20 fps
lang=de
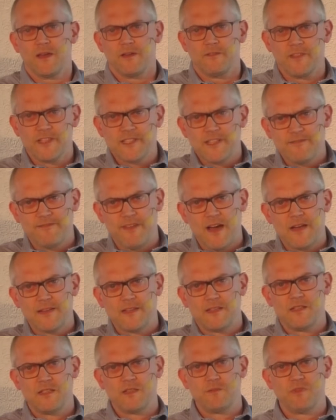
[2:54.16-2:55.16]
Wird der
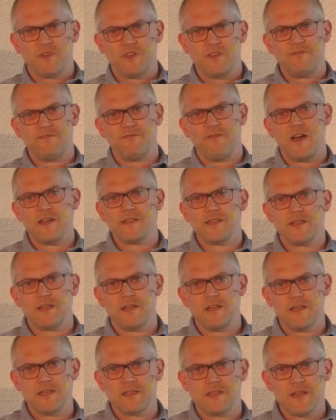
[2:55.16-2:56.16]
Vater diesen Brief
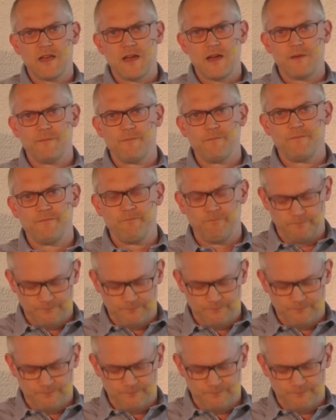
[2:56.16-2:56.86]
weitergelesen haben?